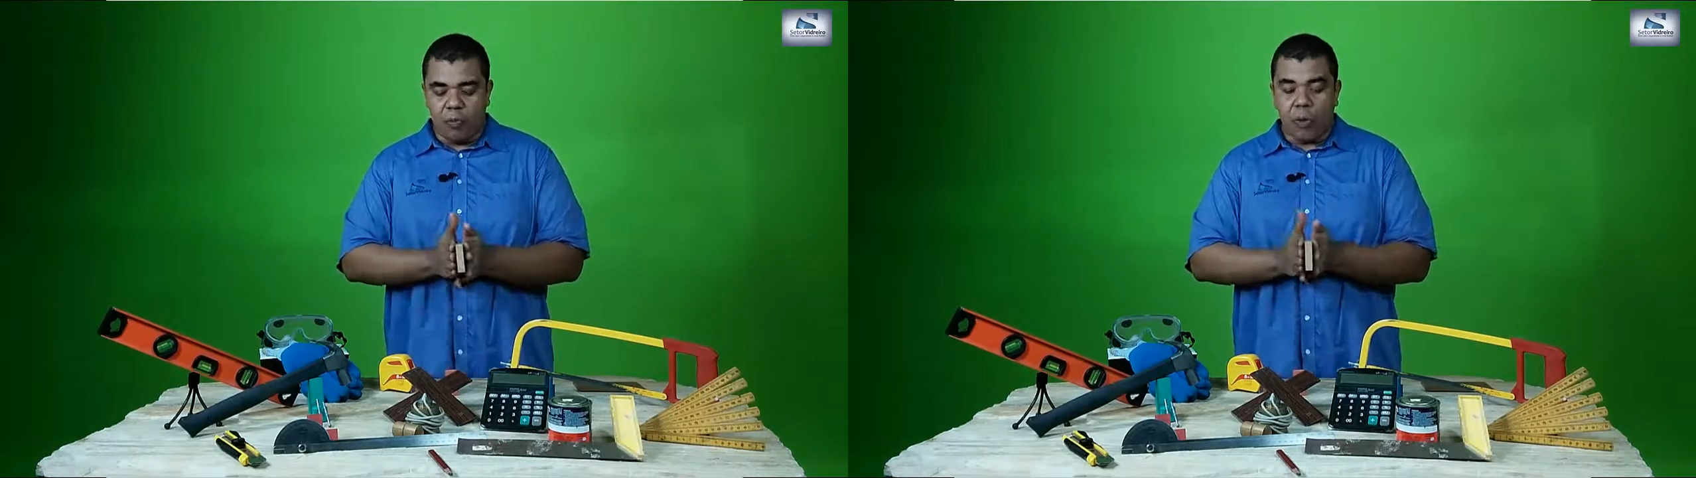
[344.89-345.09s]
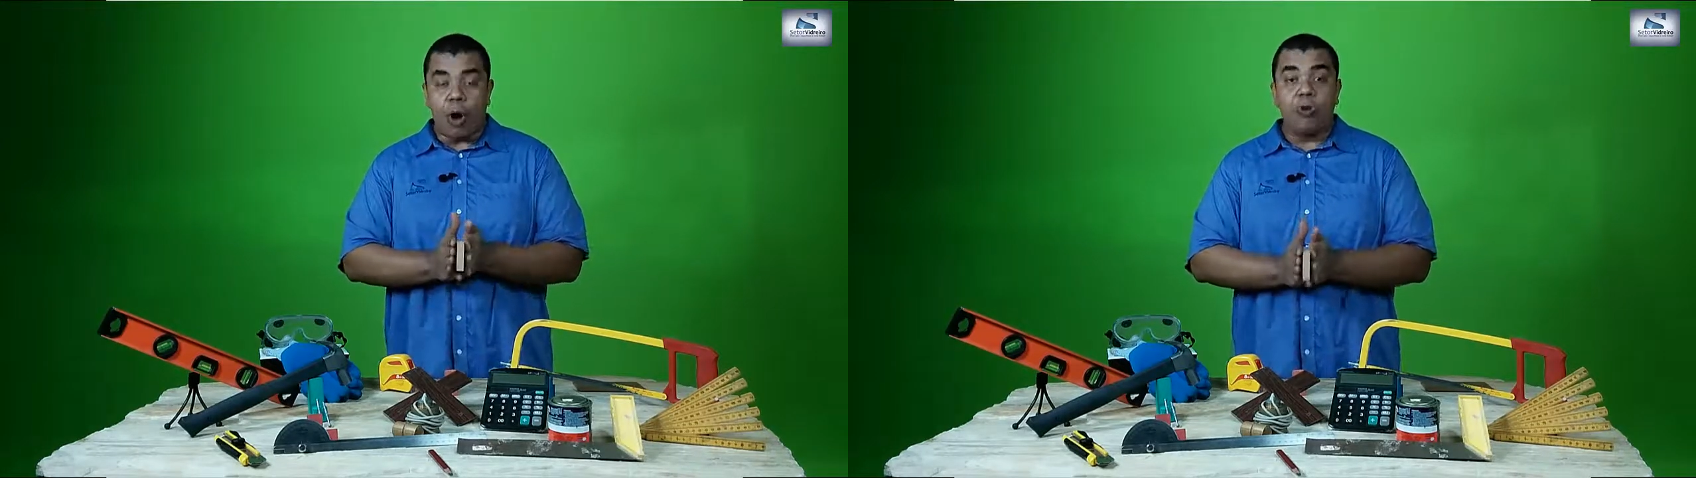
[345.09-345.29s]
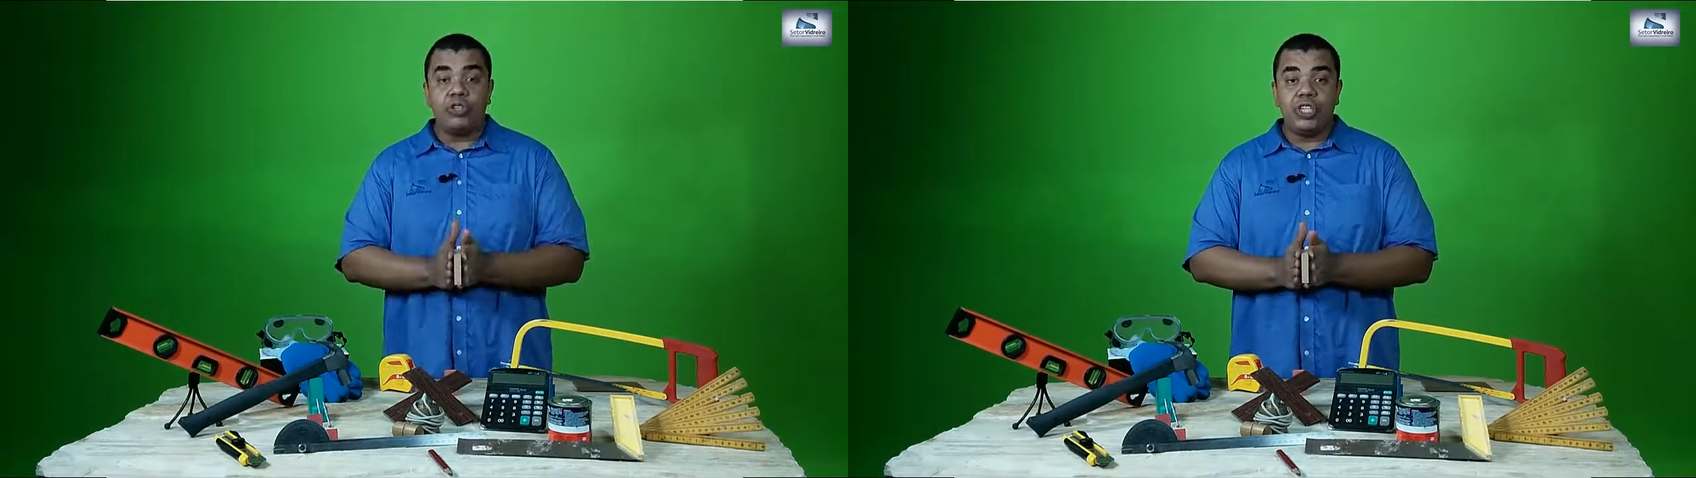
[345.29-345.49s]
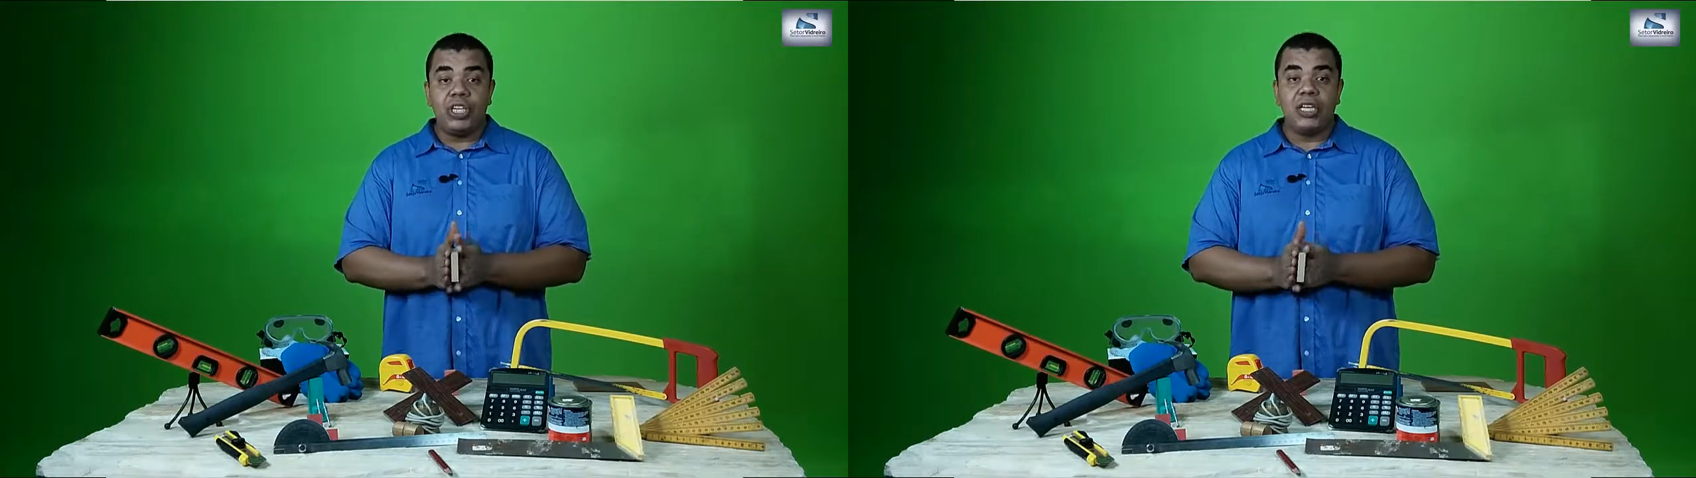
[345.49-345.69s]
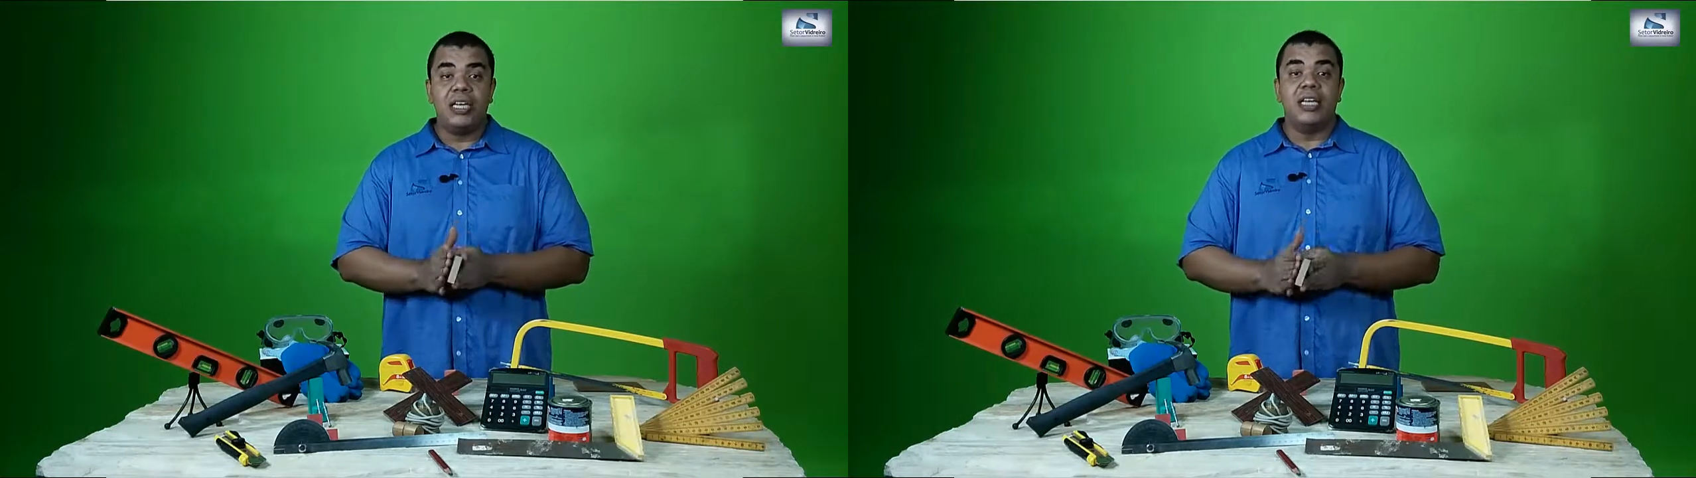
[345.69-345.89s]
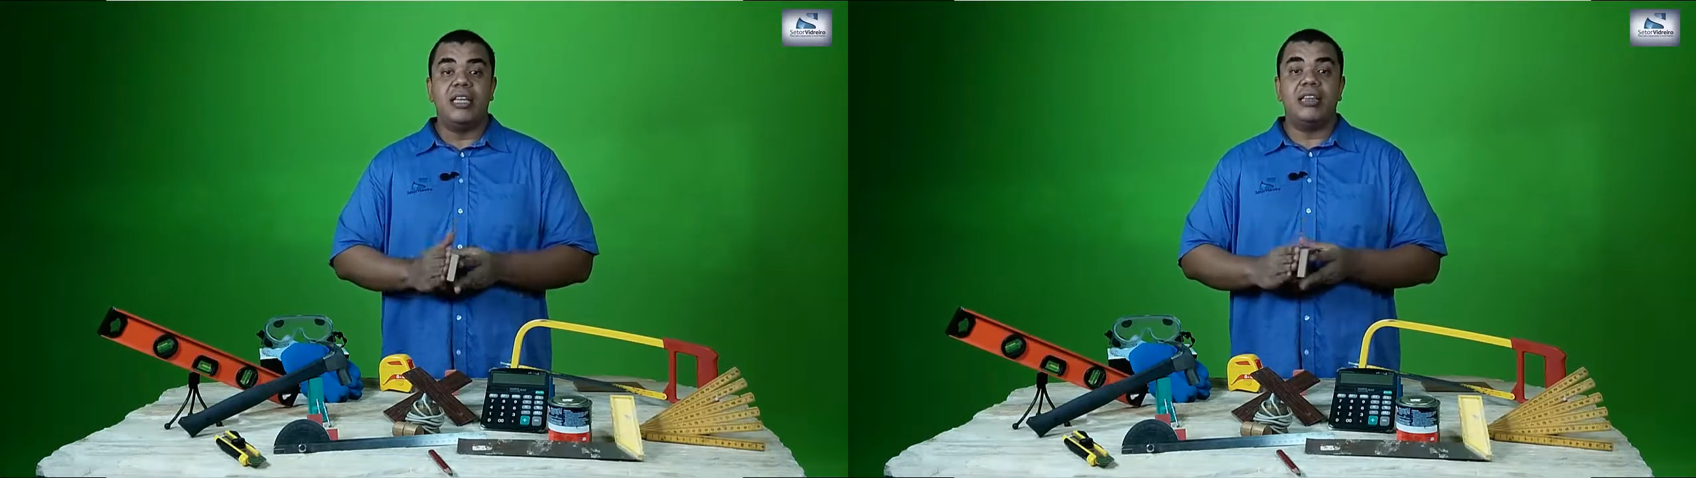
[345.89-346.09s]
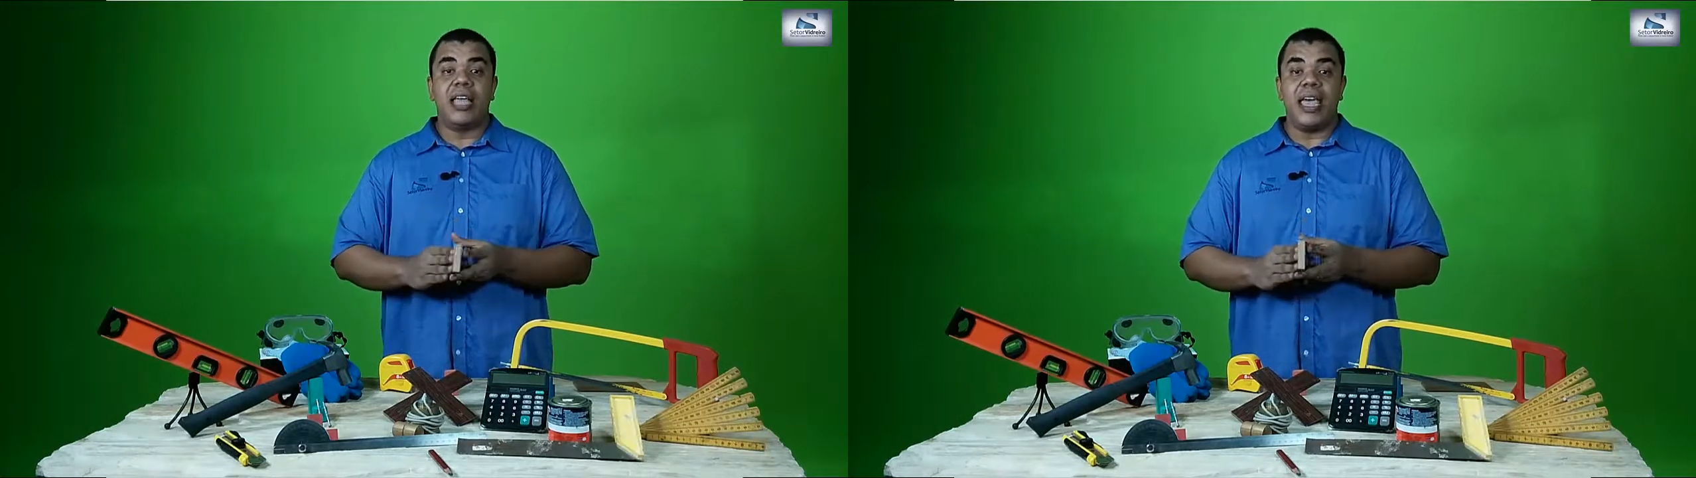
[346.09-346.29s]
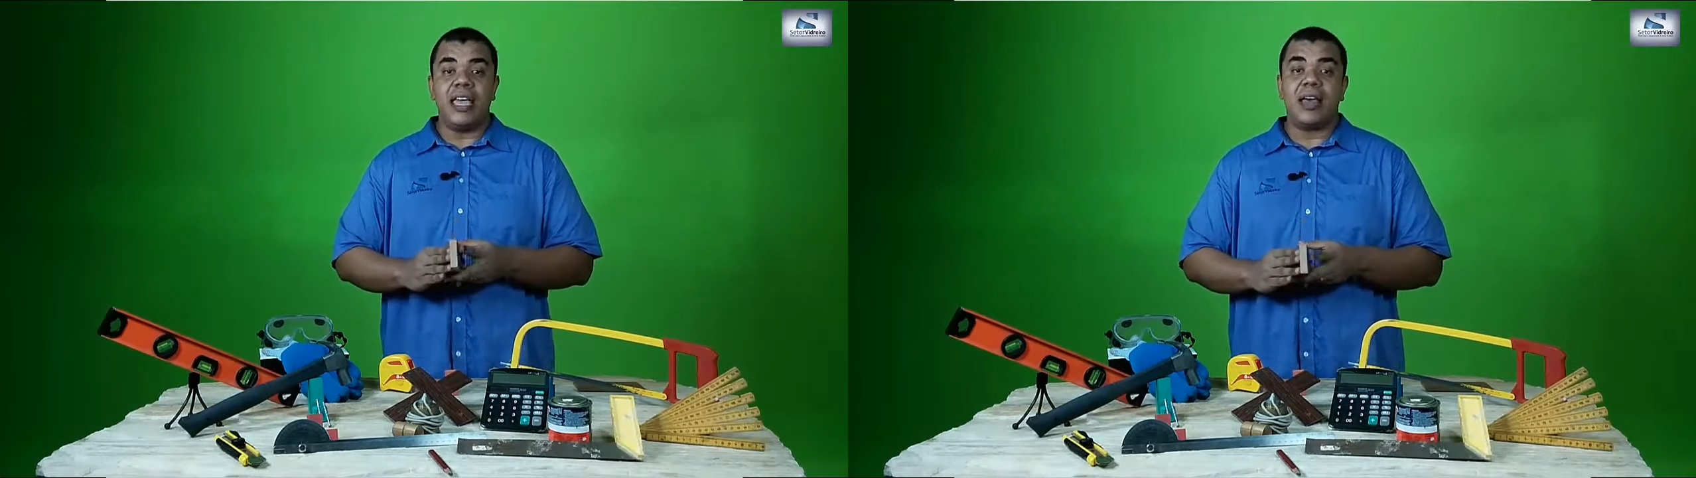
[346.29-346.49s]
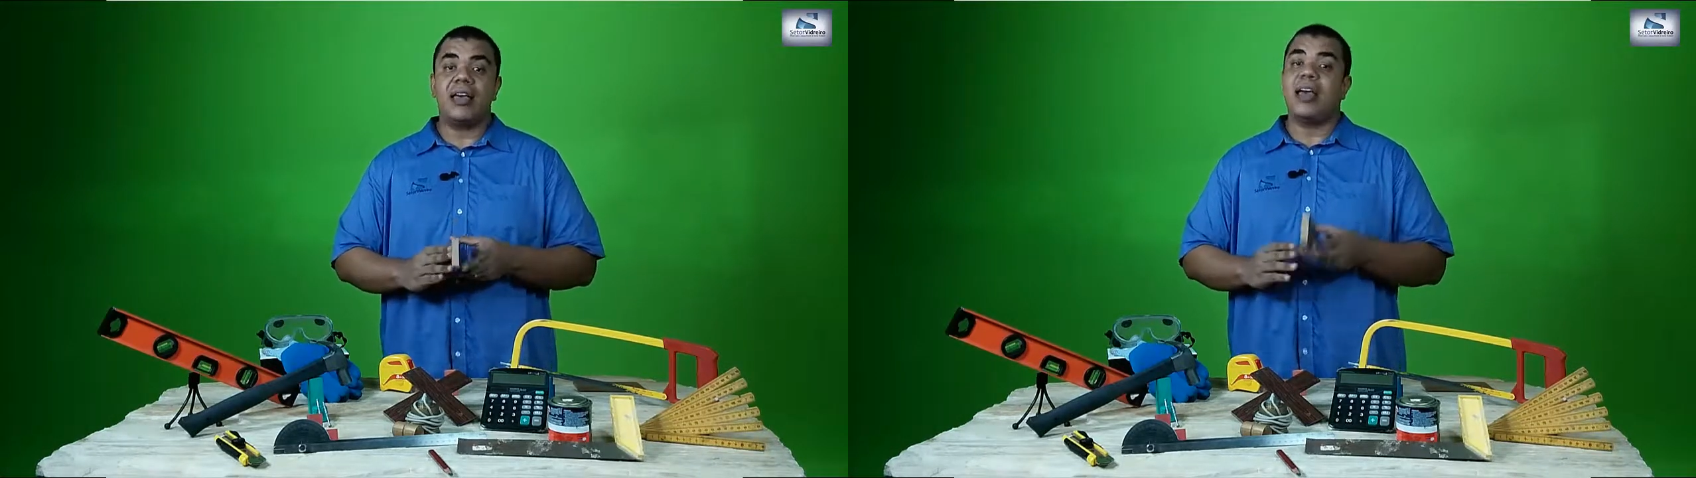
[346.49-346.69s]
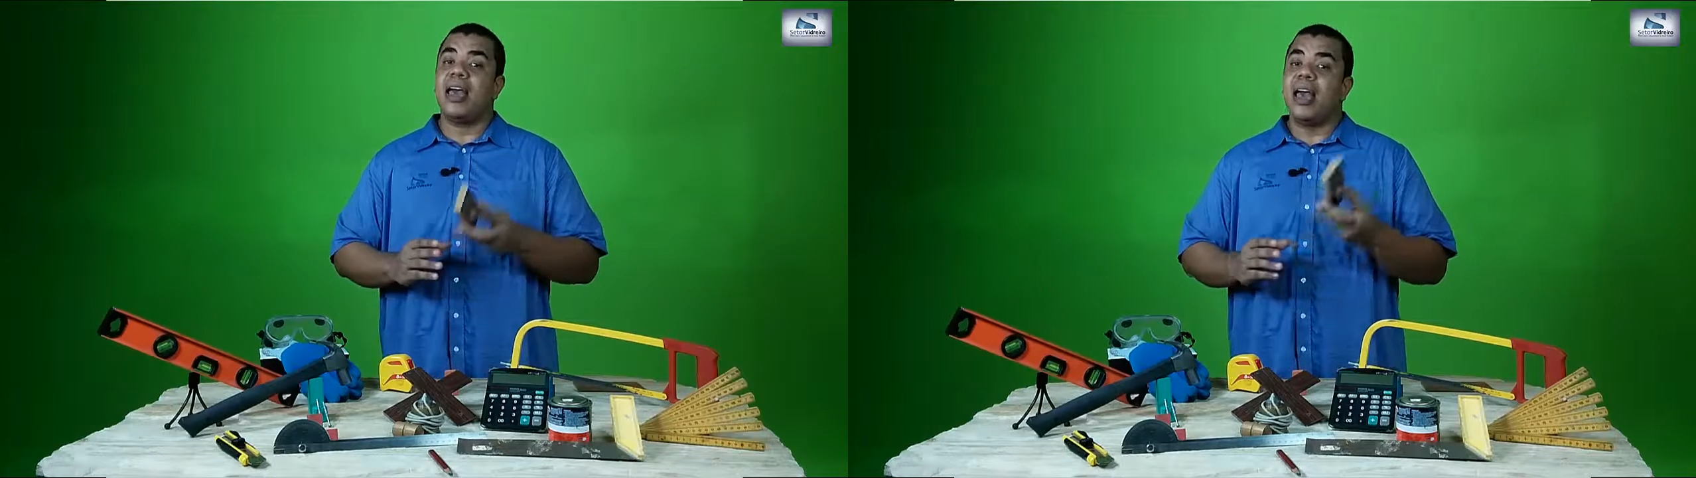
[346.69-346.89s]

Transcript: molde tenha